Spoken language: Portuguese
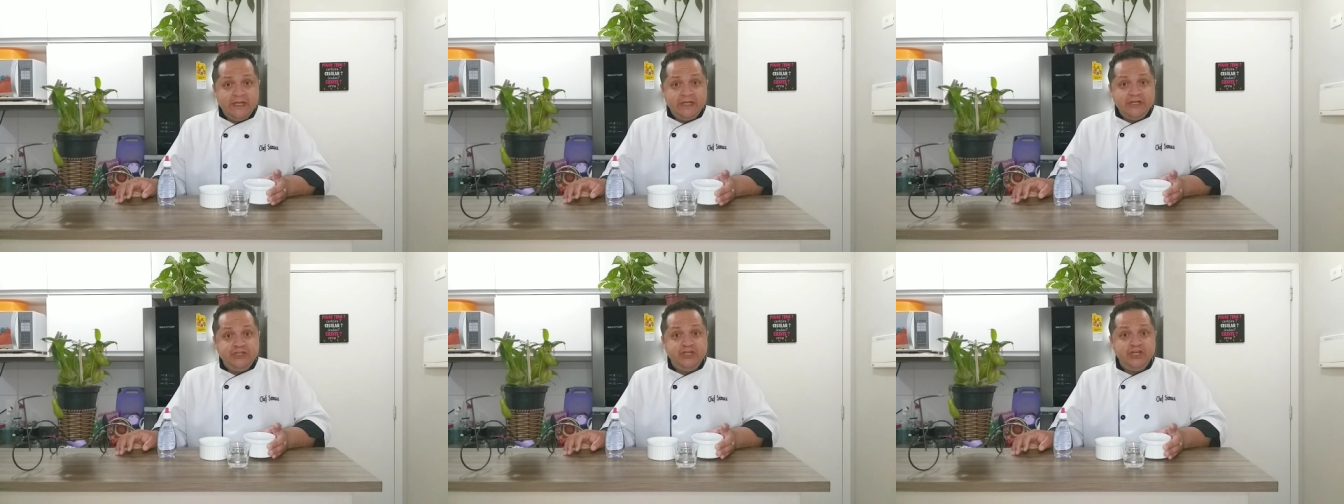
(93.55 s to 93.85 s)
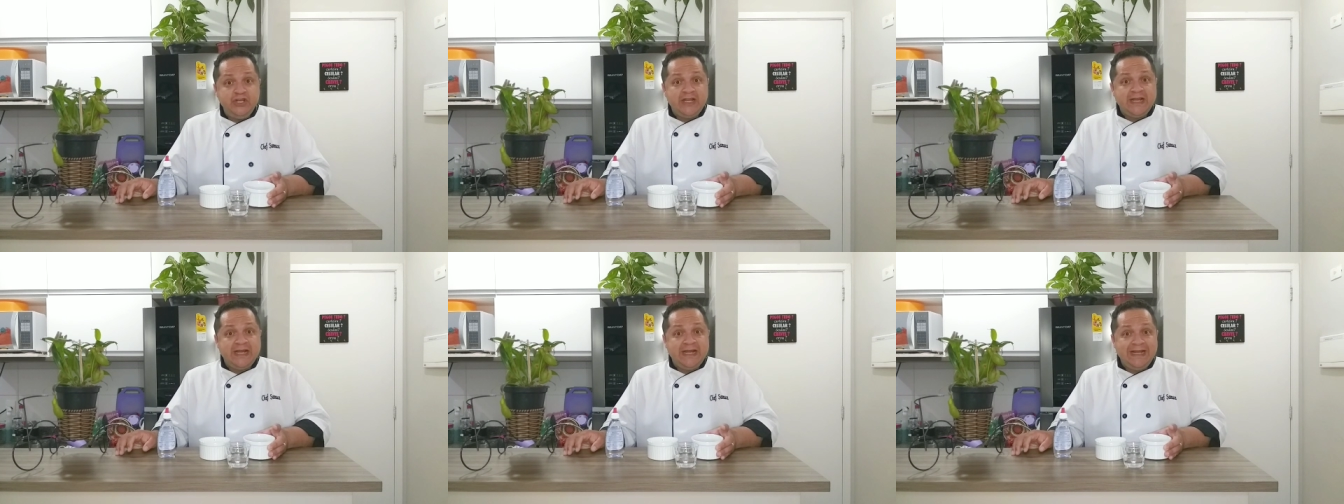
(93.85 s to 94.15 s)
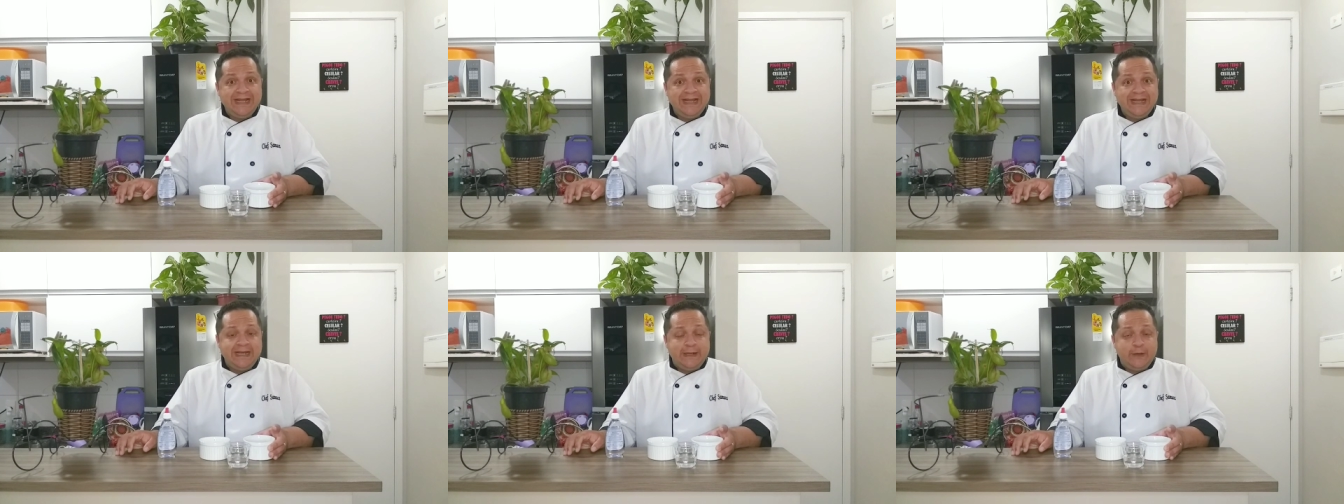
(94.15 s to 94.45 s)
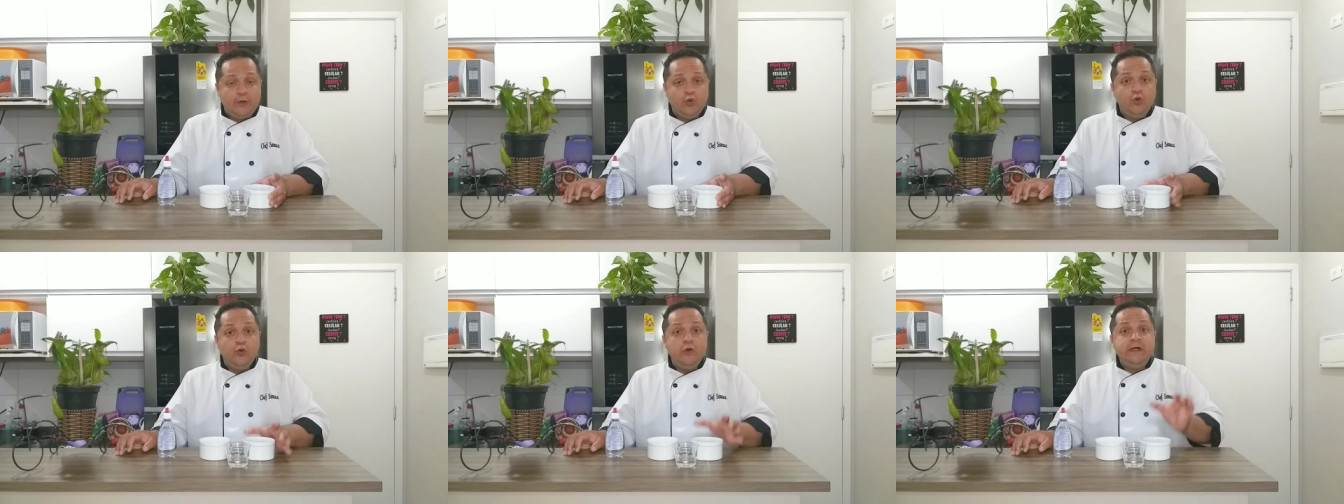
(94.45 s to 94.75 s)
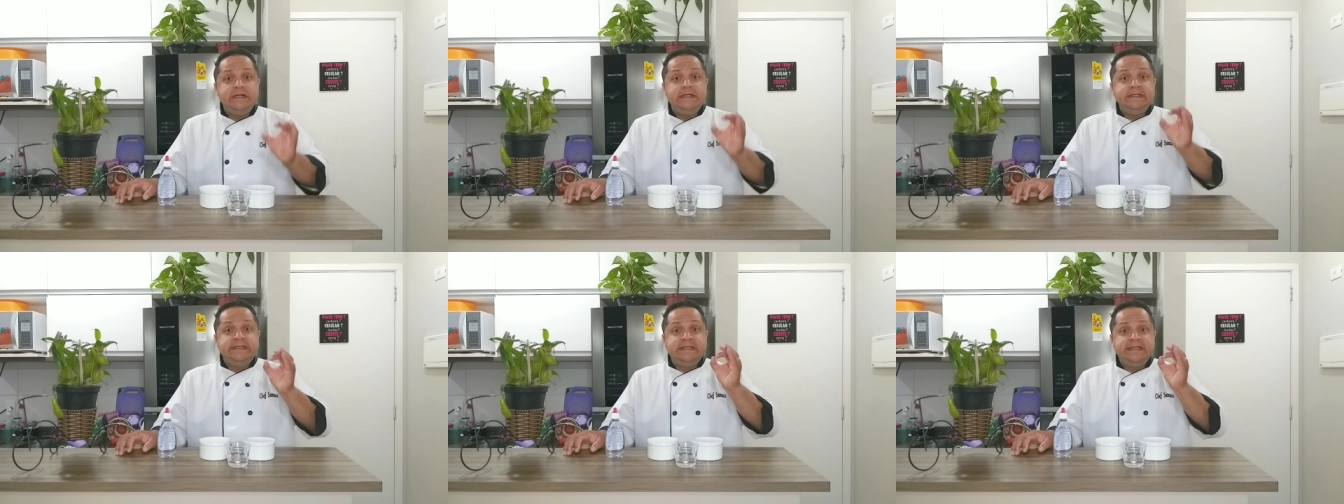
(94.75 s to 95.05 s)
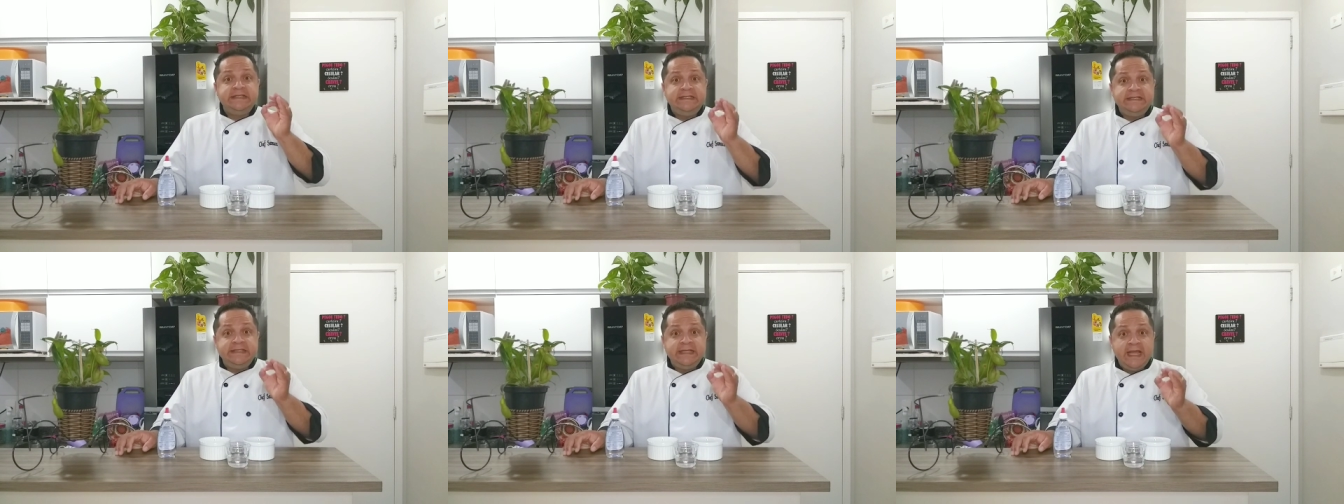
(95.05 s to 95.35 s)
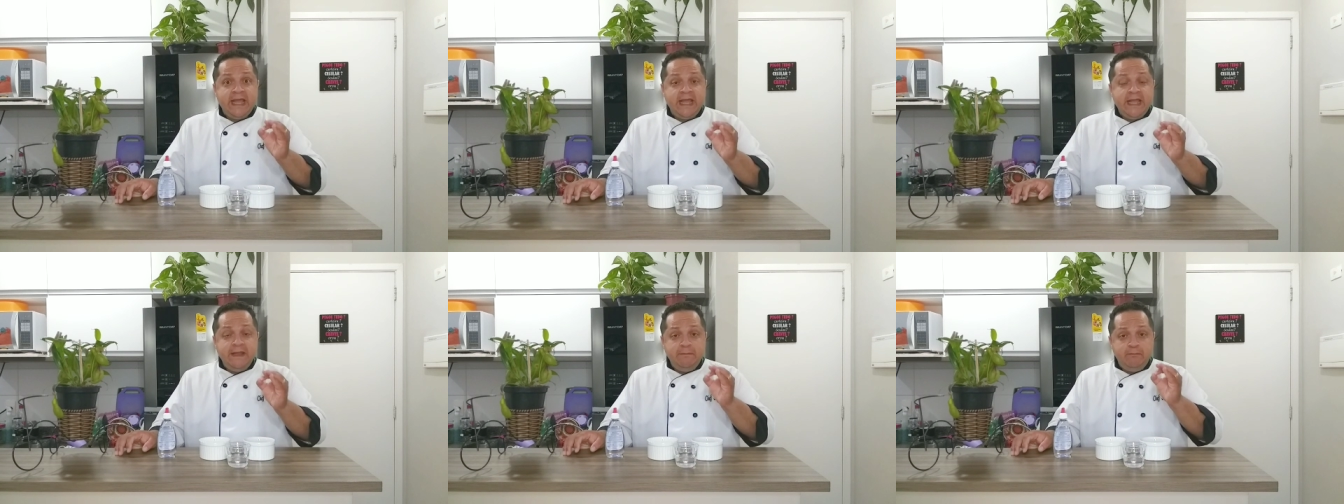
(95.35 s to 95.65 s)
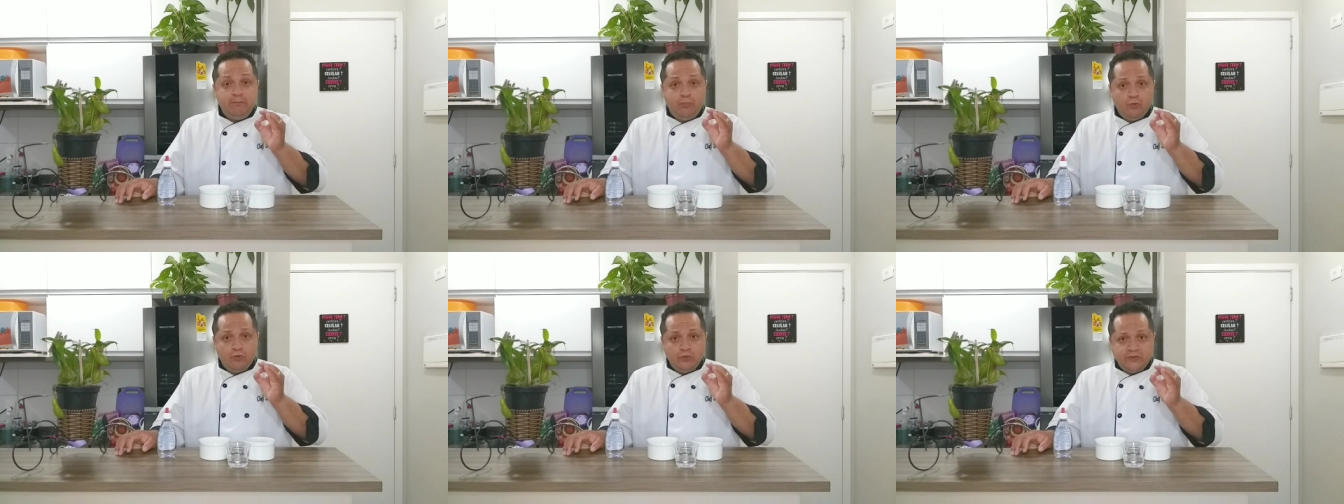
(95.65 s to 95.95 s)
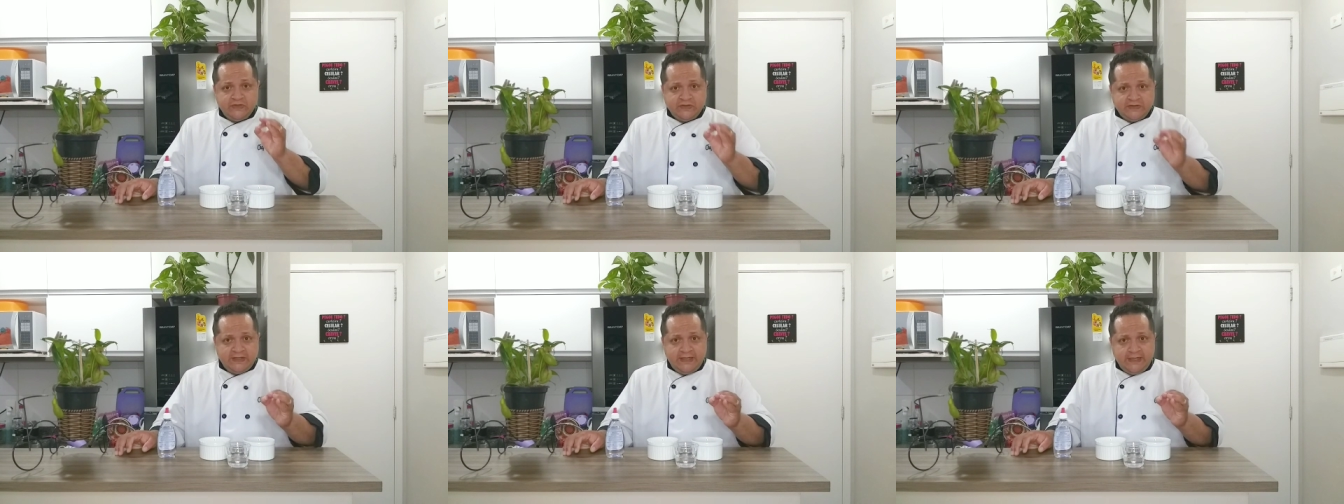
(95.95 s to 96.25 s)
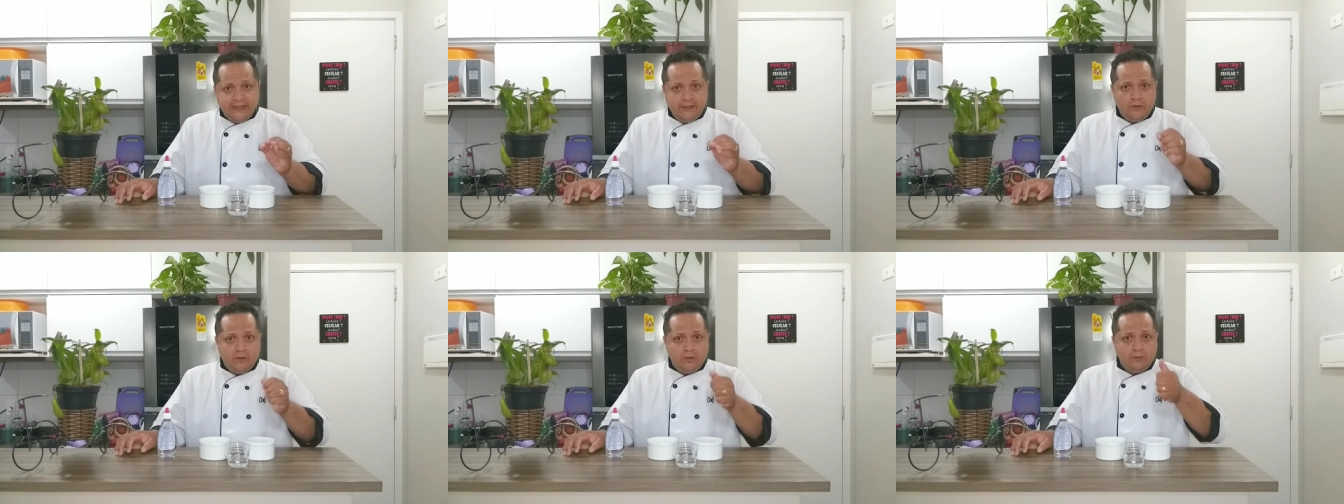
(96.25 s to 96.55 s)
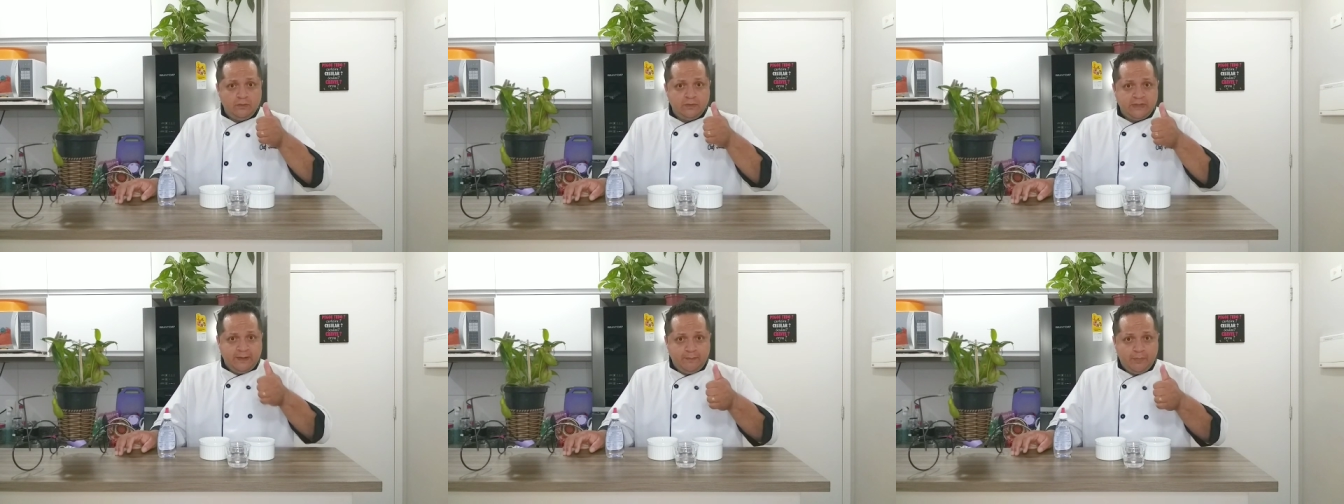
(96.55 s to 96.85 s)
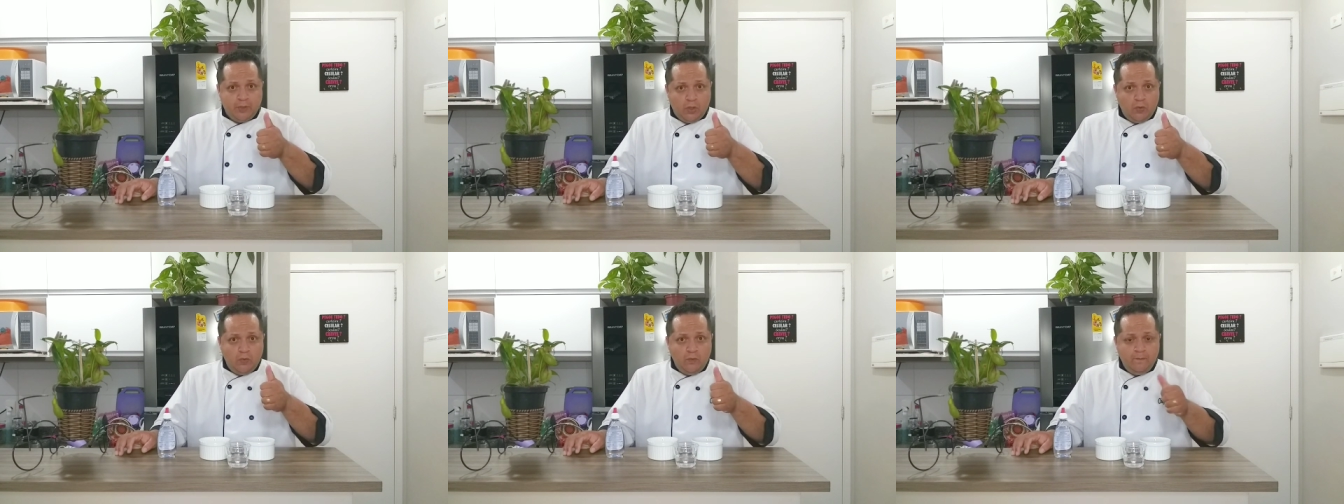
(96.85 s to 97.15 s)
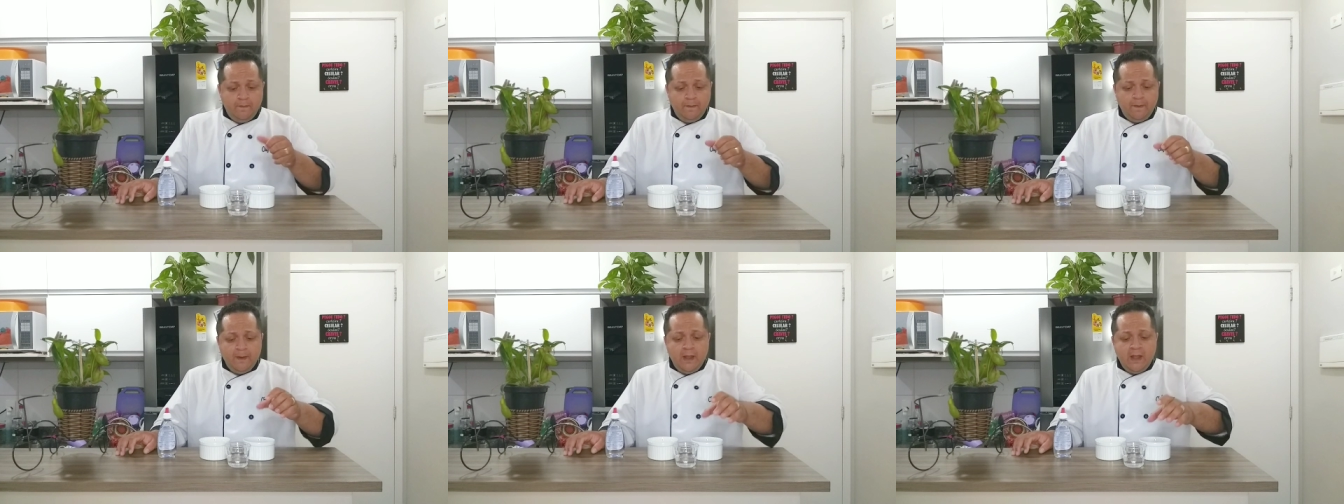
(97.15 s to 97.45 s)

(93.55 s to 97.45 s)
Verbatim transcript: de cacau 100%, tá bom?